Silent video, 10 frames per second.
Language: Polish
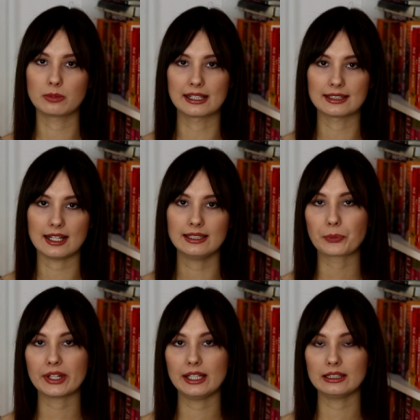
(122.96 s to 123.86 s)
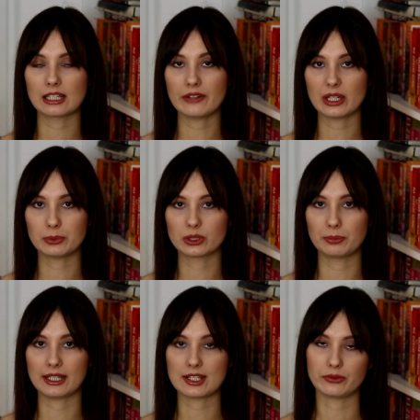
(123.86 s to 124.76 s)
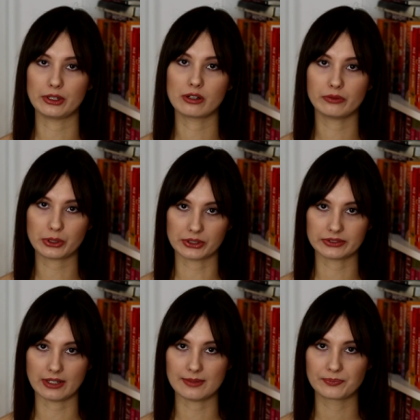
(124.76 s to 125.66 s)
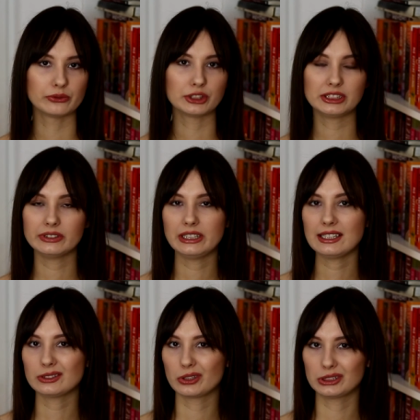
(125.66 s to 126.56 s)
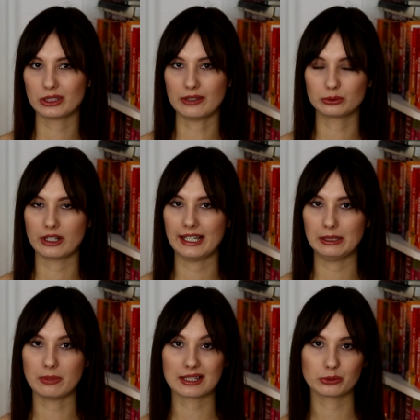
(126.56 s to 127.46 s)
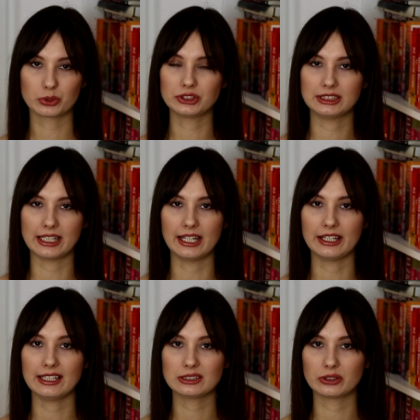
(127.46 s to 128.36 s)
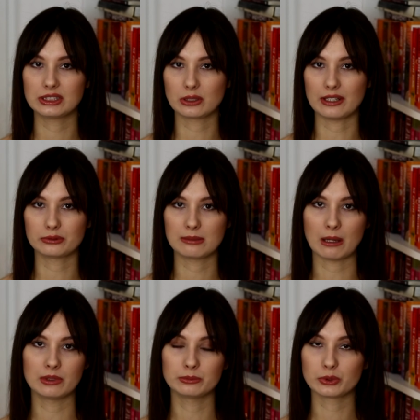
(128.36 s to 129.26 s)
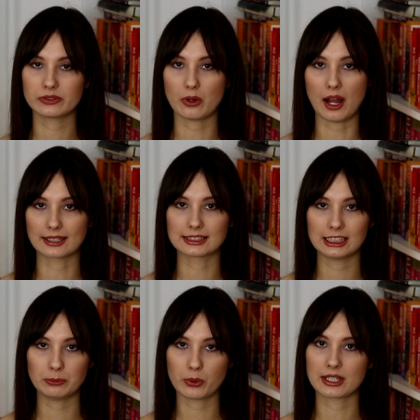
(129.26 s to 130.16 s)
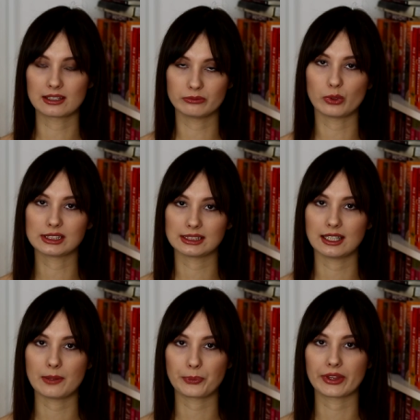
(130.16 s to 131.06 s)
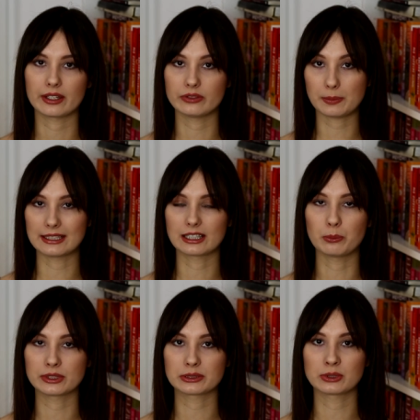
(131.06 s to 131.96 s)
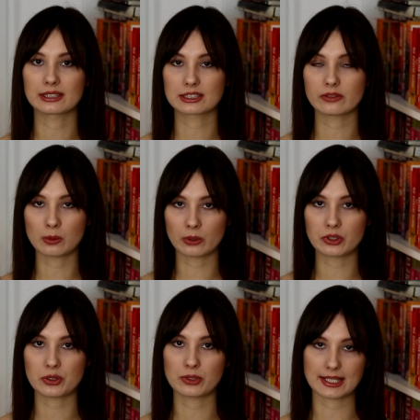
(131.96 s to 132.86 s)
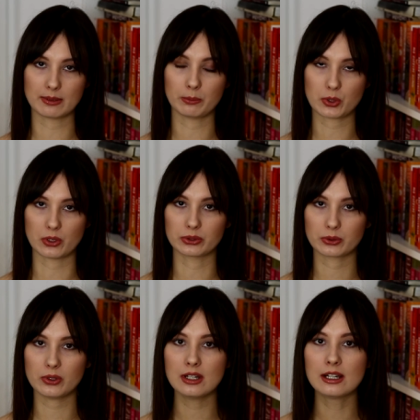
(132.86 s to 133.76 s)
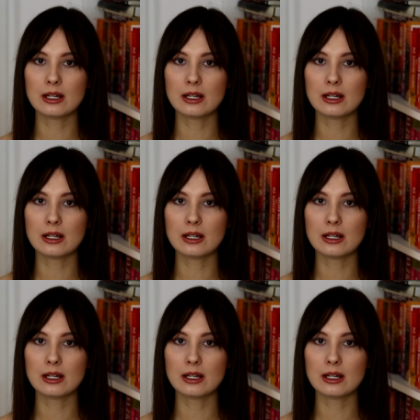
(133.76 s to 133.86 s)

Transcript: brata i trafia pod opiekę swojego wujostwa. Właściwie nie jest to historia, w której bardzo dużo się dzieje, nie jest to historia, w której mamy mnóstwo akcji, poza tym właśnie e, wypadkiem, poza tą katastrofą lotniczą na samym początku.